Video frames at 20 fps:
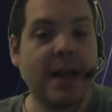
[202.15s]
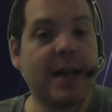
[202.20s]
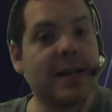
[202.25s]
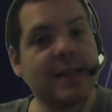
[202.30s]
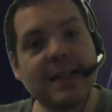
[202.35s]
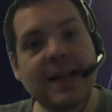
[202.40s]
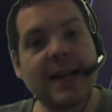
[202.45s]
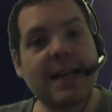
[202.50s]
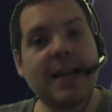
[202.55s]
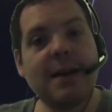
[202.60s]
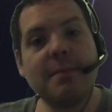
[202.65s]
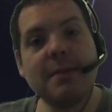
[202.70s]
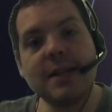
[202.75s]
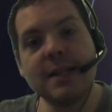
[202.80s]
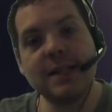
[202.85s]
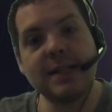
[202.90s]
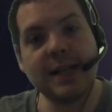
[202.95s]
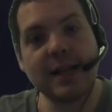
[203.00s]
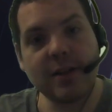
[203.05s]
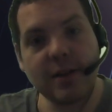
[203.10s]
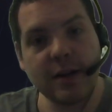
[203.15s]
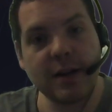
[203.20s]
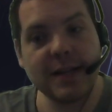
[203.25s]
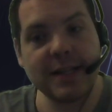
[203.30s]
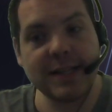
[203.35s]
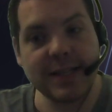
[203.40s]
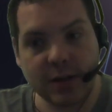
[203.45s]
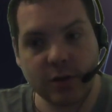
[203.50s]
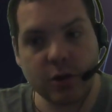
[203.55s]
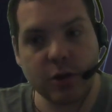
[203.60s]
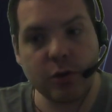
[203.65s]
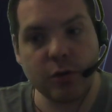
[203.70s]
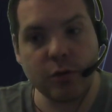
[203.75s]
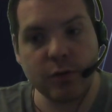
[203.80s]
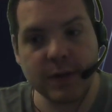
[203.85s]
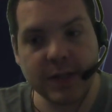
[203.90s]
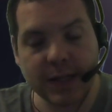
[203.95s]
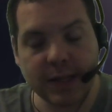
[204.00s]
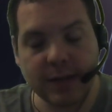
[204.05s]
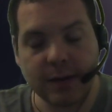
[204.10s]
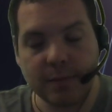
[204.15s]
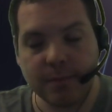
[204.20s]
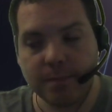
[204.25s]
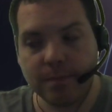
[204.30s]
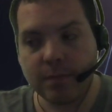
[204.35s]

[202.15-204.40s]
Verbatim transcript: ça a calmé les, ardeurs de certains.